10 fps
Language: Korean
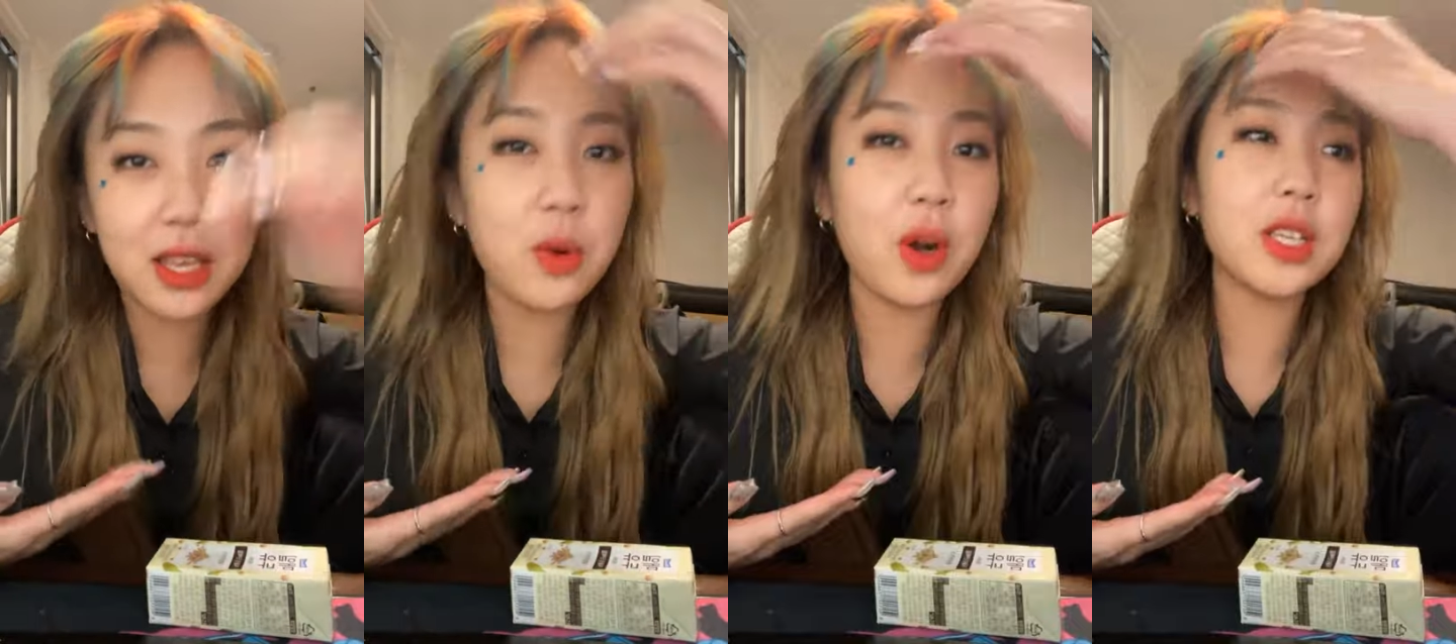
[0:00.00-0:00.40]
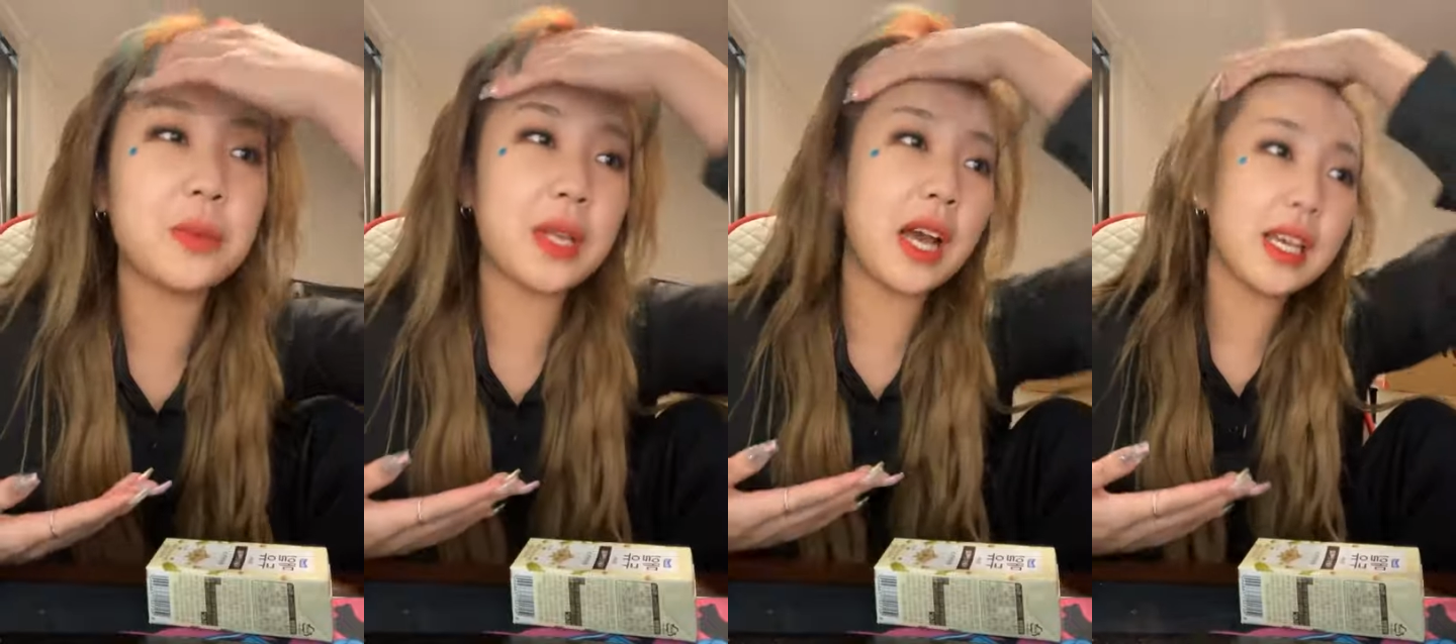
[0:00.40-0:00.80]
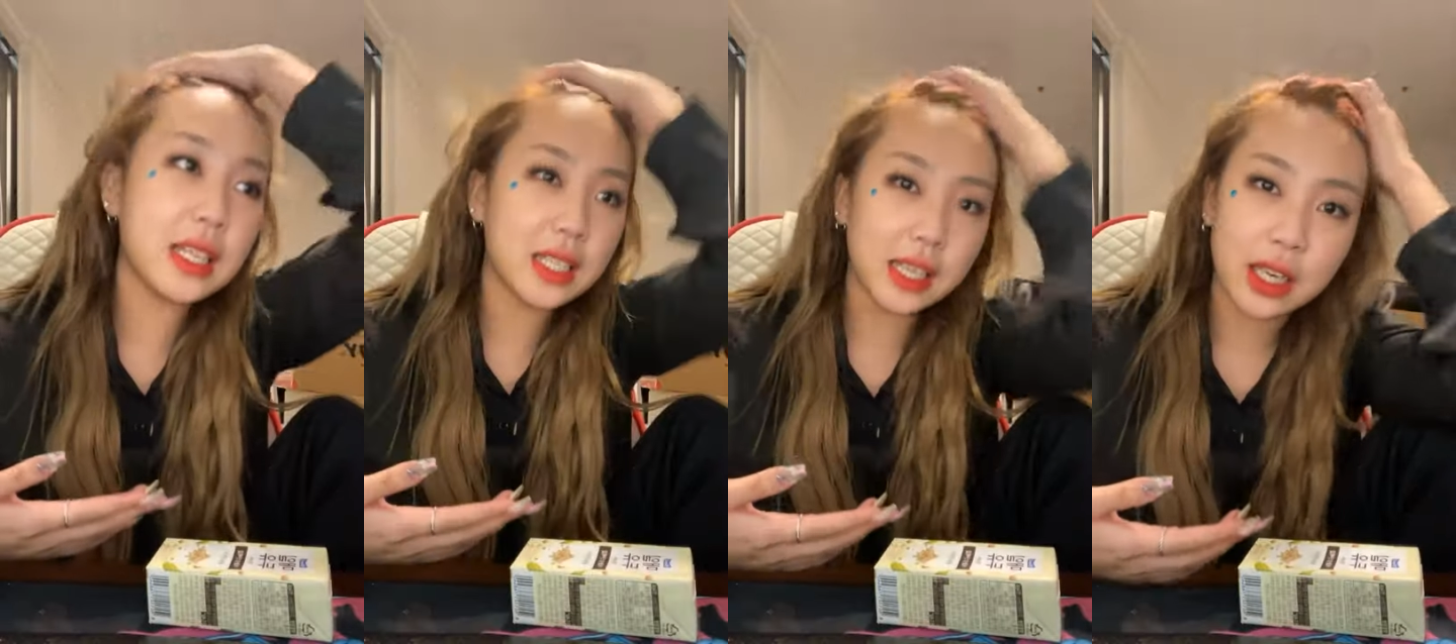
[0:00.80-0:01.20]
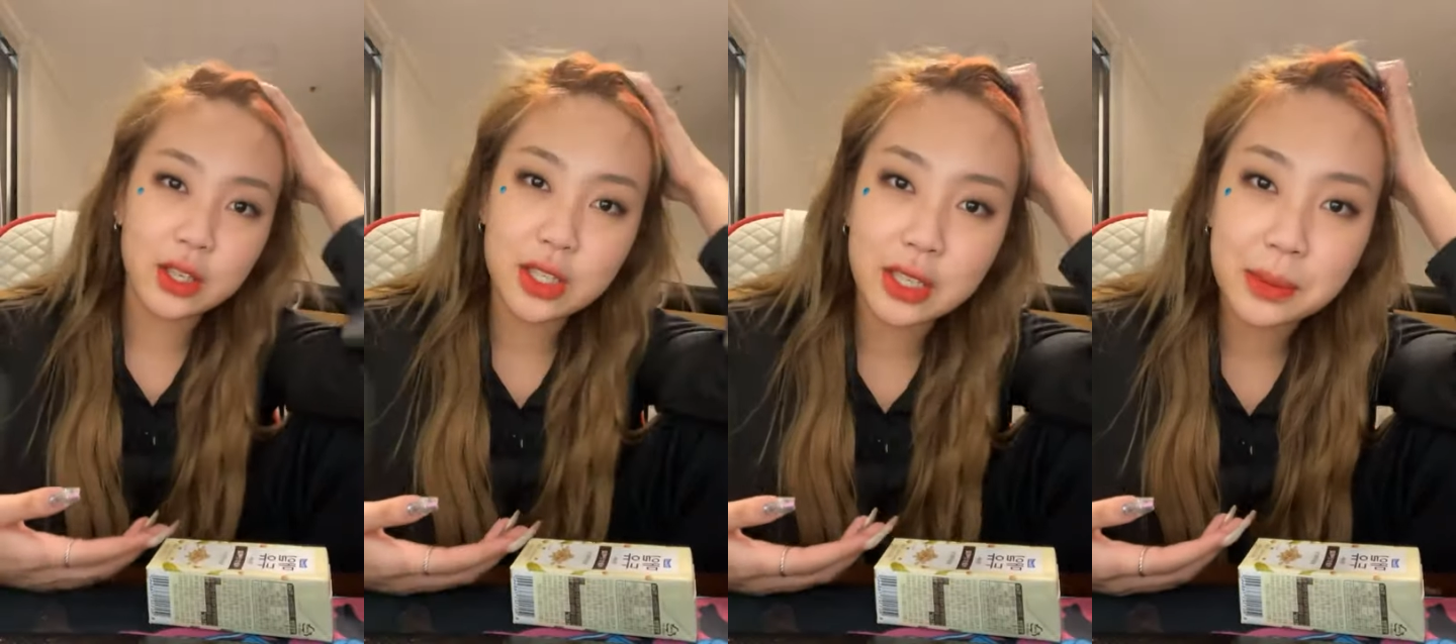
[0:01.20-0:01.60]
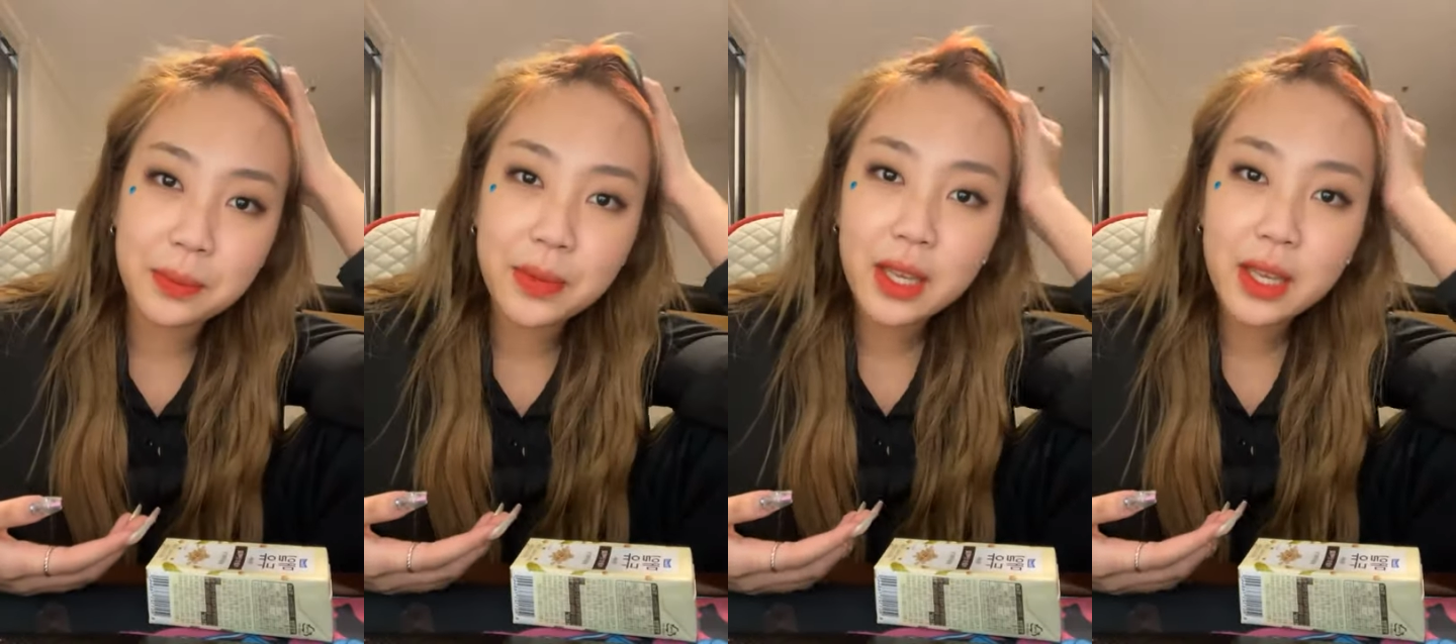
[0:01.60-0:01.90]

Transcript: 2월 14일이잖아요, 지금.